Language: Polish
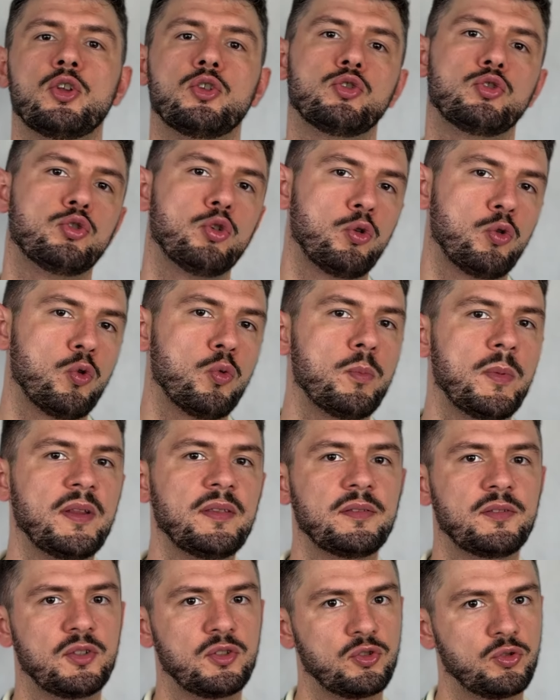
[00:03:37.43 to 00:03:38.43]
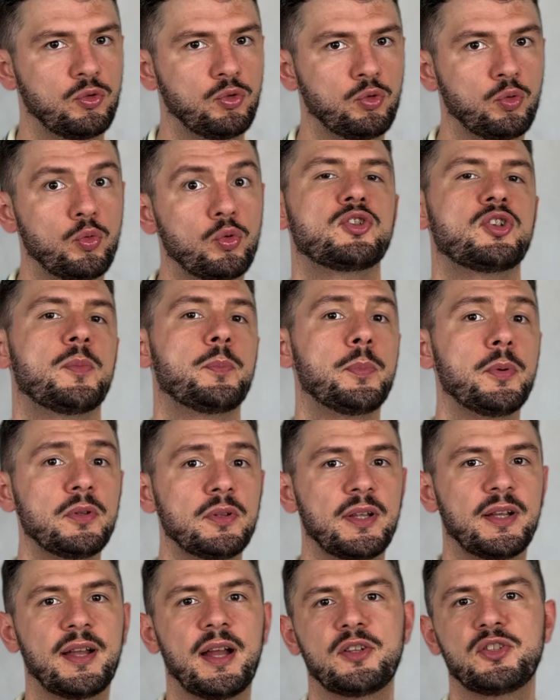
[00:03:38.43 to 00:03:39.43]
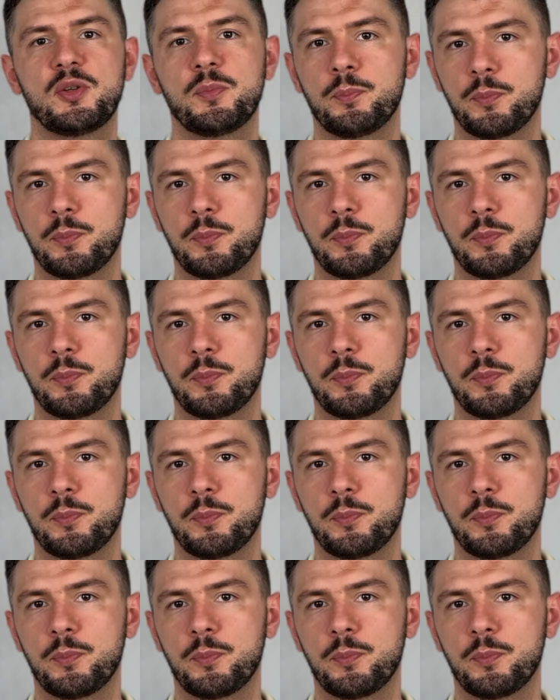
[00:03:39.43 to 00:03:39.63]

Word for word: dokumenty ZUS-u, że podlegacie